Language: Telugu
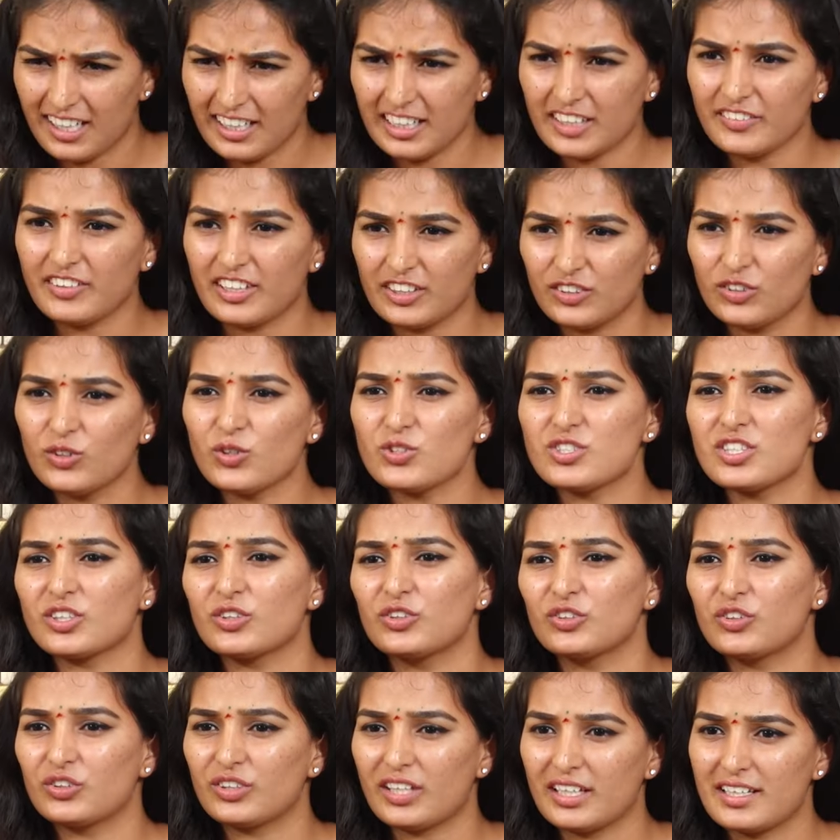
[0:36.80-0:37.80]
ఇలాంటివి ఎందుకు
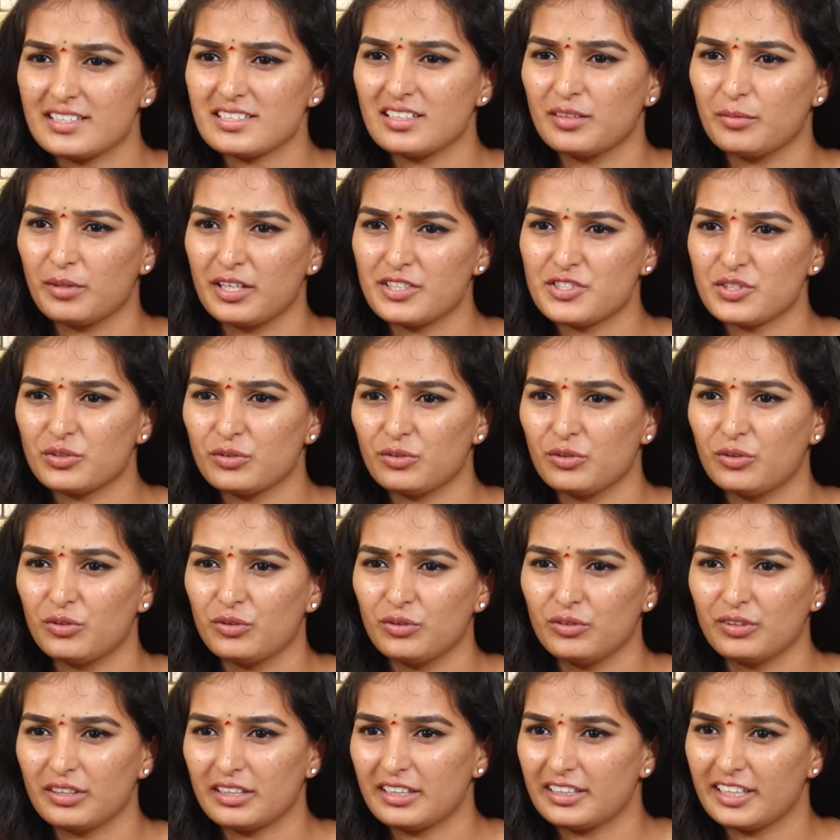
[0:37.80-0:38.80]
జరుగుతున్నాయి
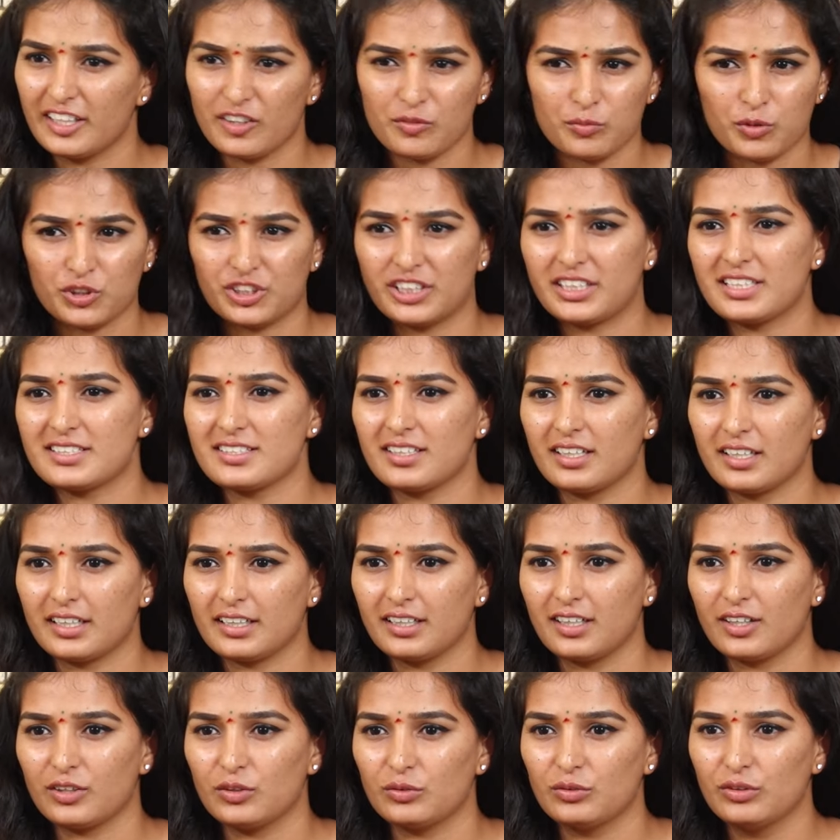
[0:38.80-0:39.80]
సమాజంలో ఇదేం
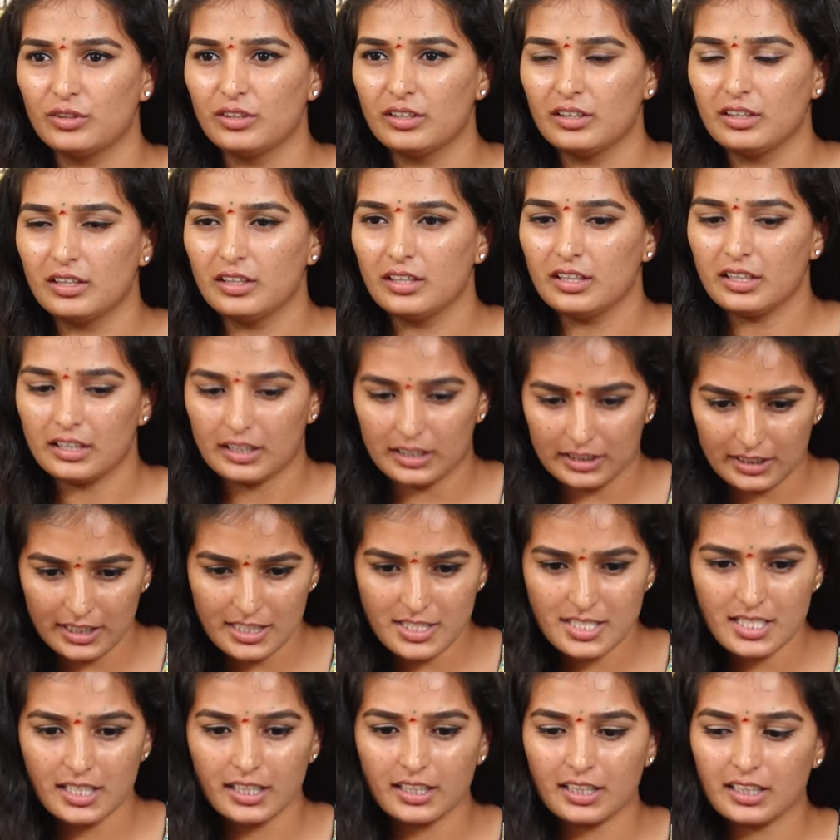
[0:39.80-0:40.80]
మొదటిసారి కాదు
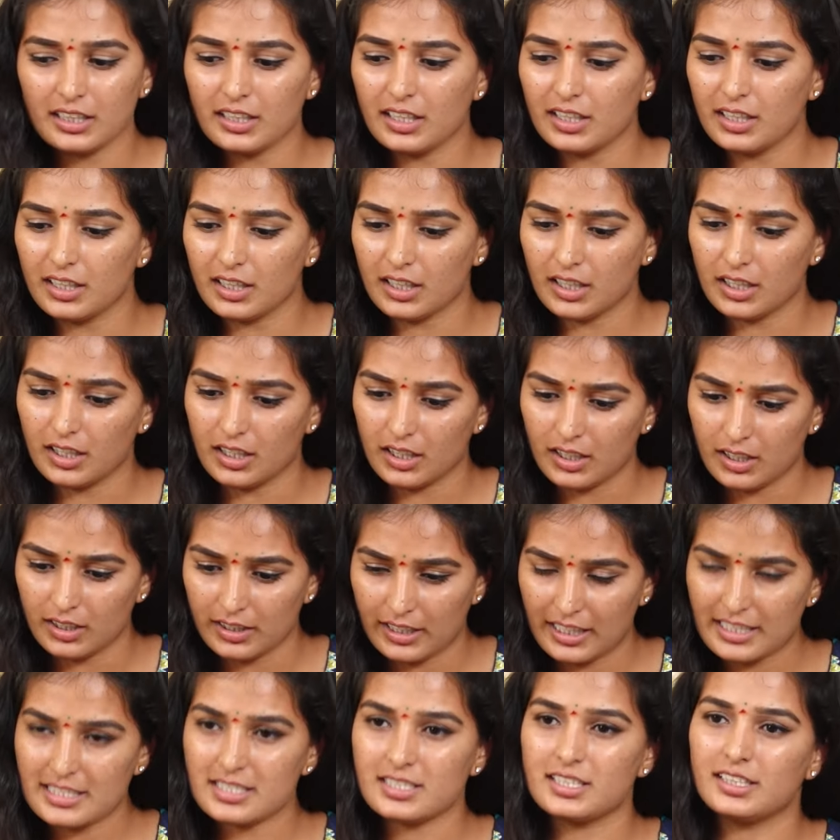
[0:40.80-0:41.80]
ఇది జరిగిన
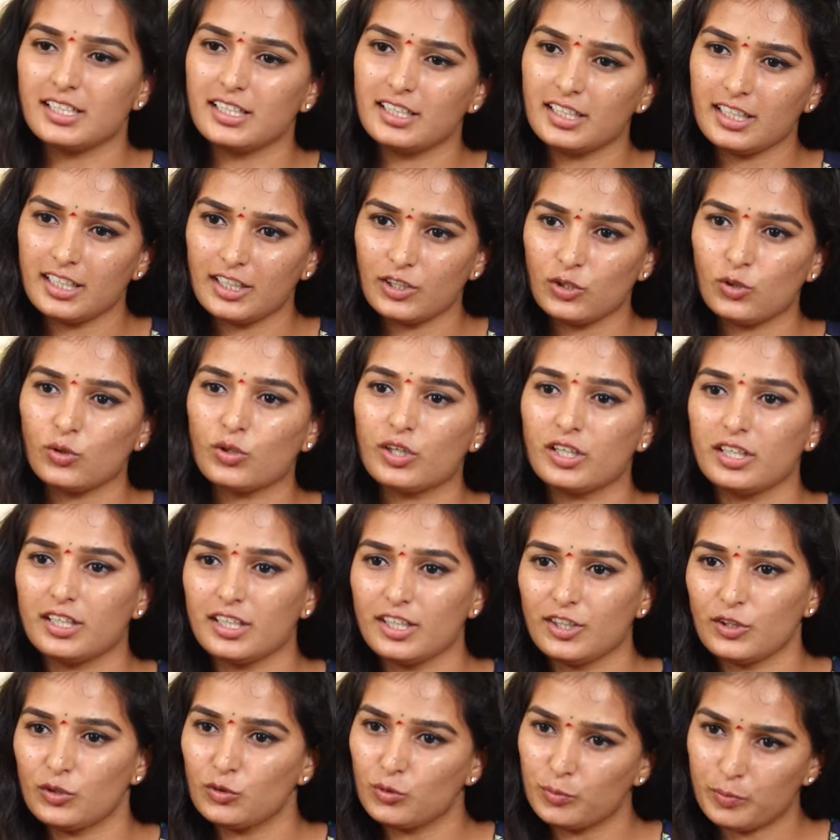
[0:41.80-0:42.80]
నెక్స్ట్ డేనే
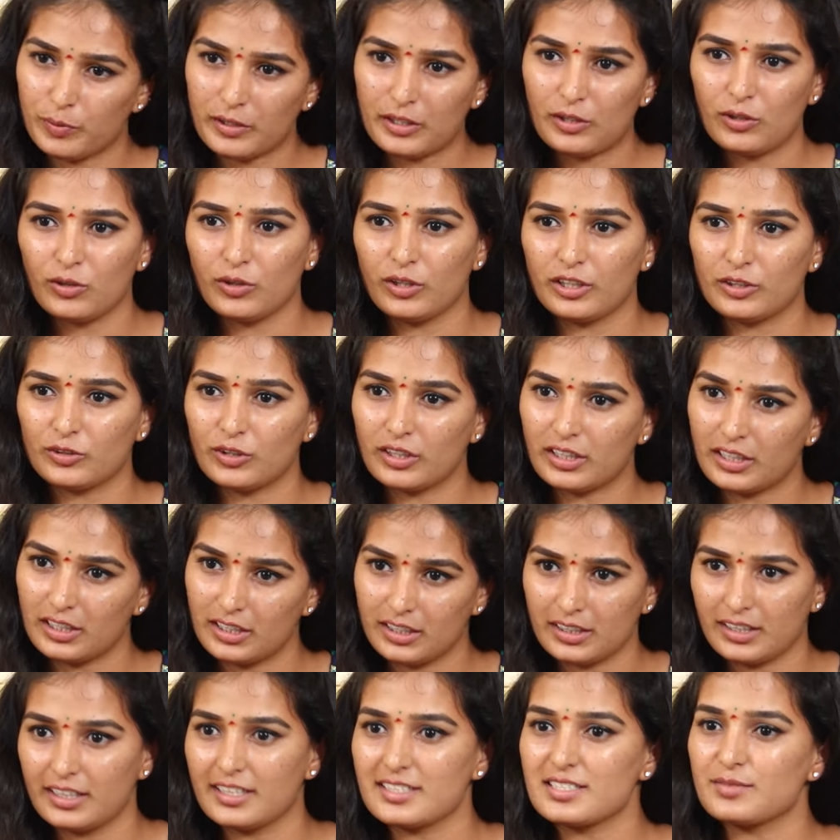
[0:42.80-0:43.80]
ఇంకొకటి యూపీలో
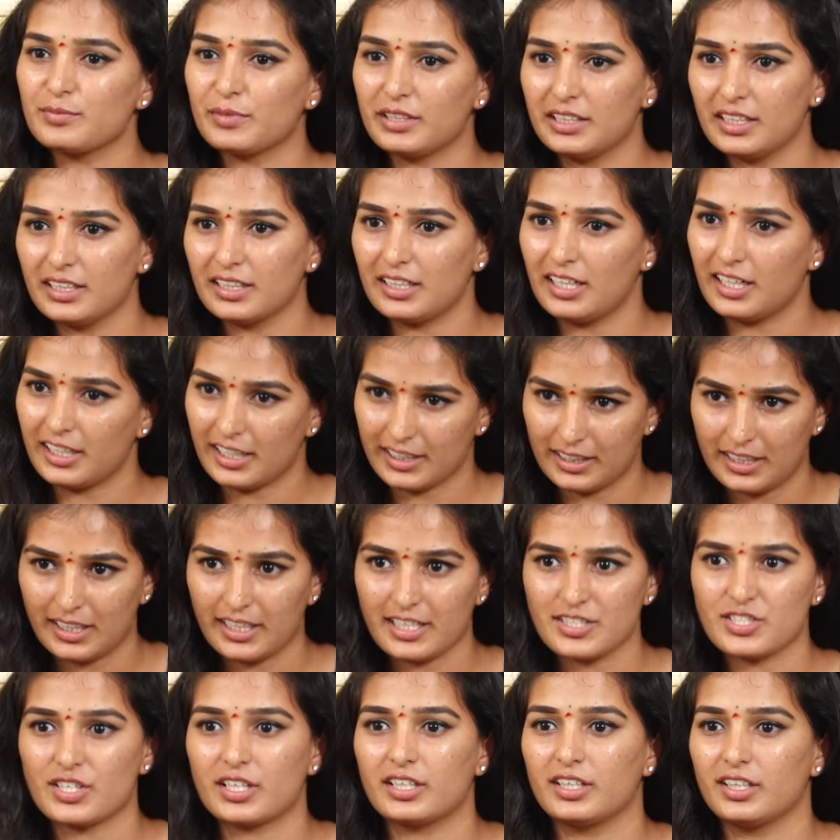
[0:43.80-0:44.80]
ఇంకొక నర్స్ మీద ఇలాంటి
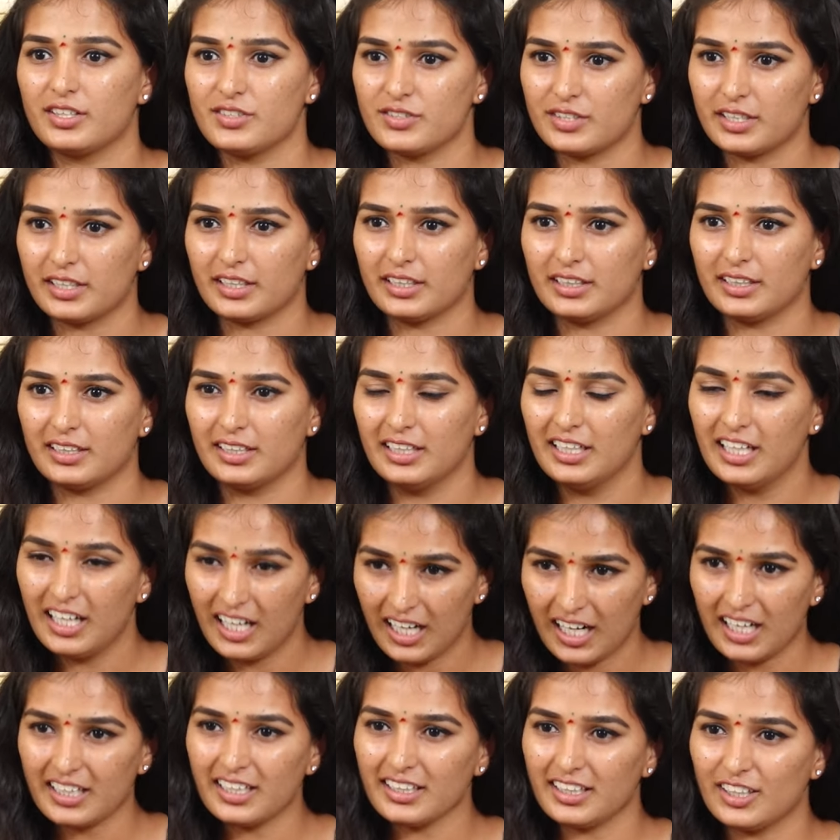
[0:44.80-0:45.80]
దాడి జరగడం జరిగింది
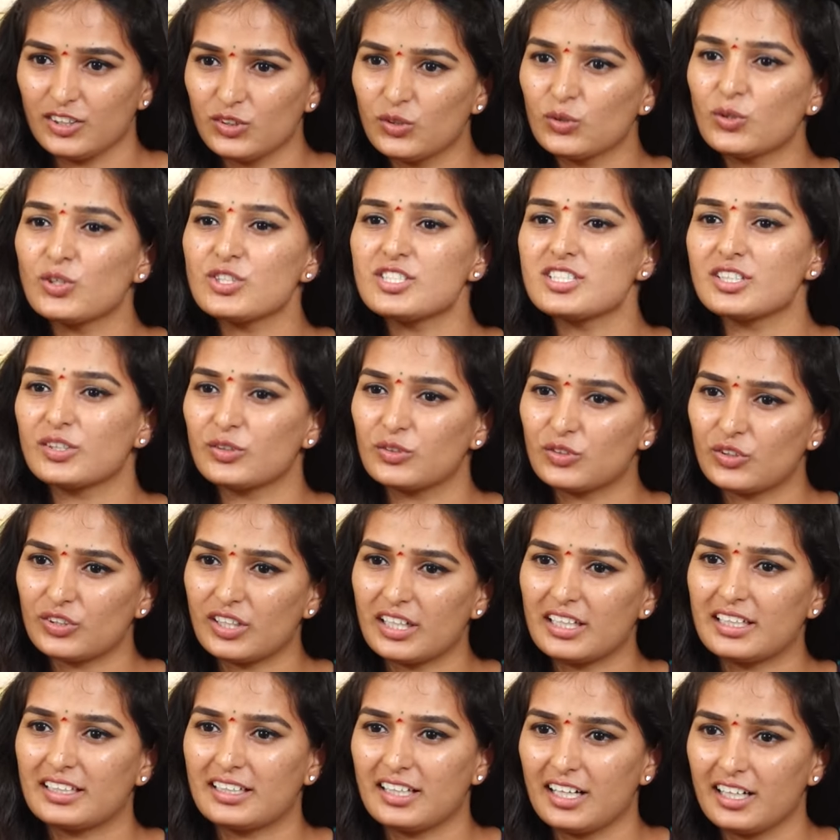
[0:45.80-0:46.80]
అంటే ఎందుకు
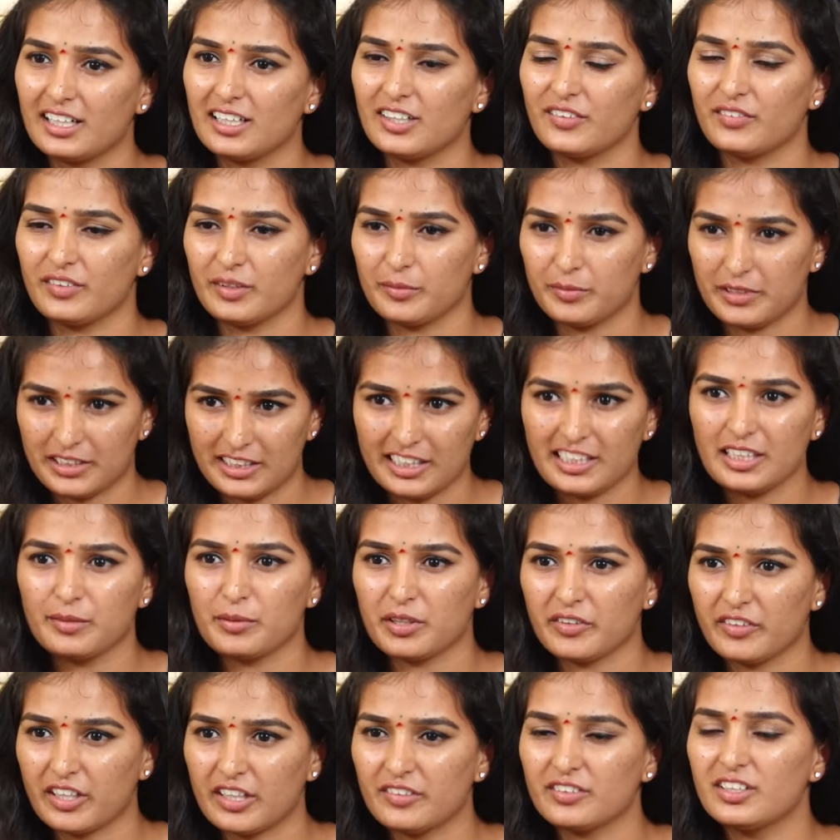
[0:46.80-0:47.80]
జరుగుతున్నాయి ఇట్లాంటివి
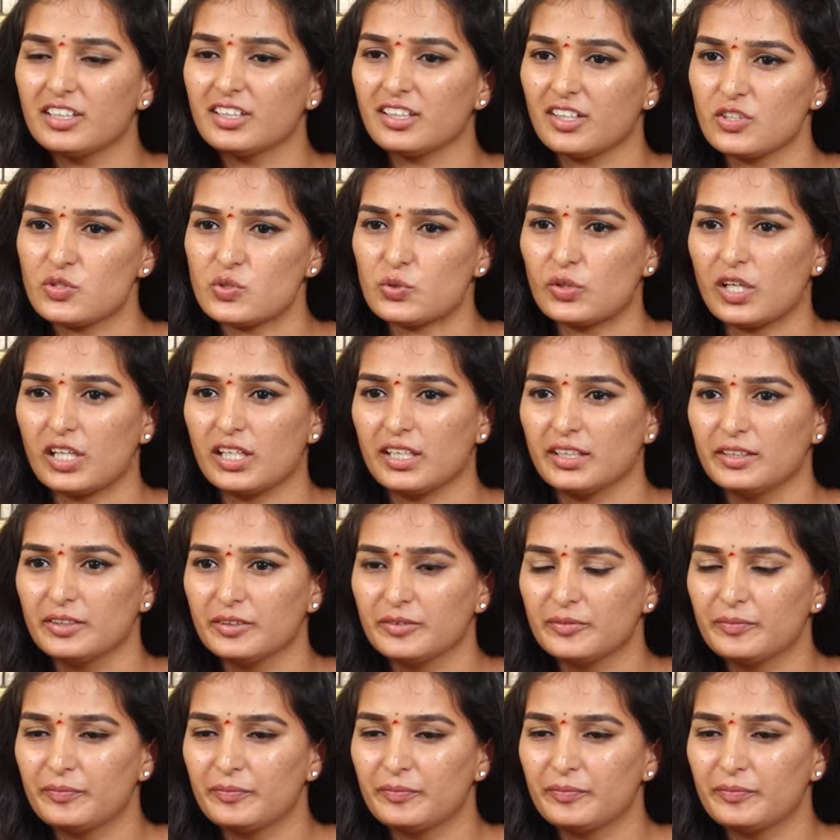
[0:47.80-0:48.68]
దీన్ని మనం ఏ విధంగా చూడాలి